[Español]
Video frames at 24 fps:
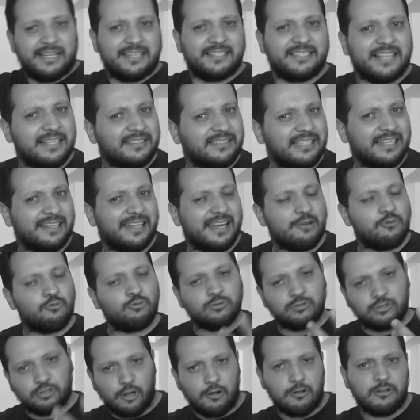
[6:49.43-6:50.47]
deshace de
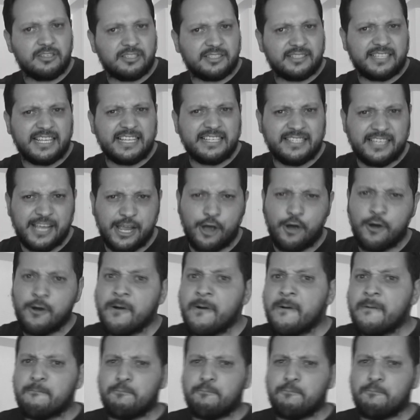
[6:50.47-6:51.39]
un solsticio